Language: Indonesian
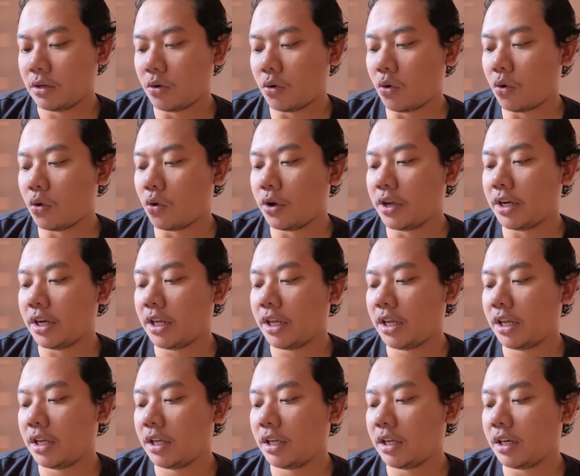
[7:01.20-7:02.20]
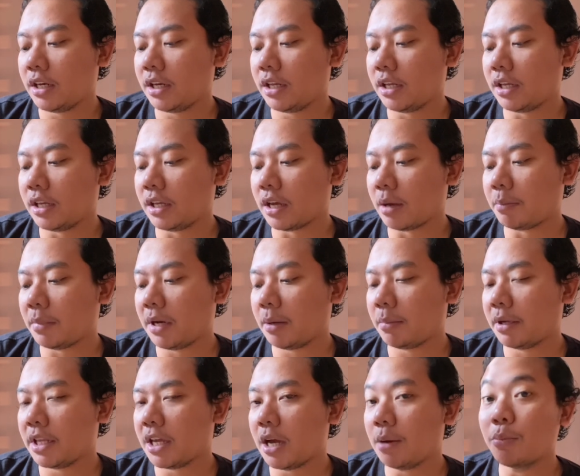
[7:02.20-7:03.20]
Oh, ini ini apa
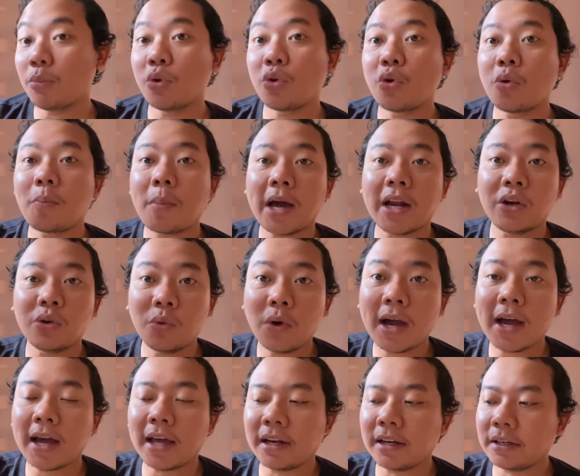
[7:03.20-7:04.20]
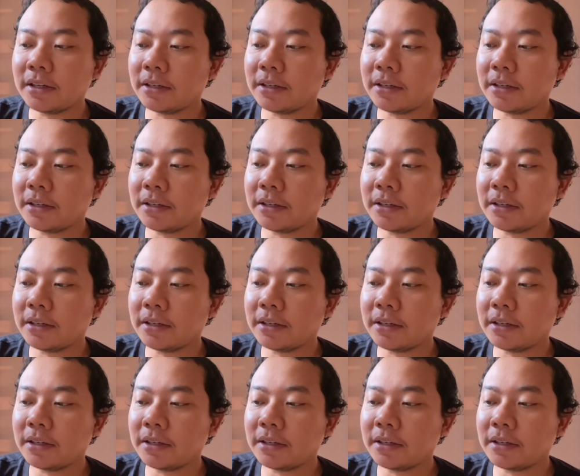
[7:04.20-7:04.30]
namanya? buku panduan.